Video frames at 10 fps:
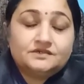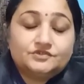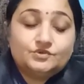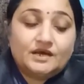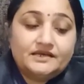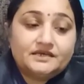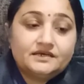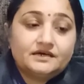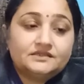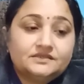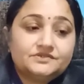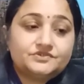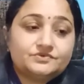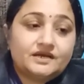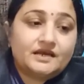जुलाई के अंदर
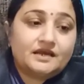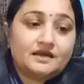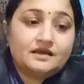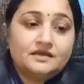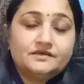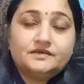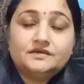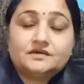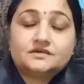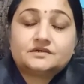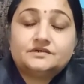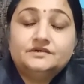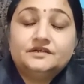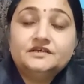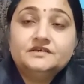जो है एक
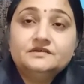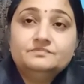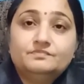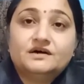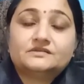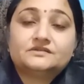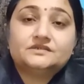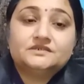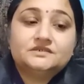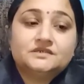नई भर्ती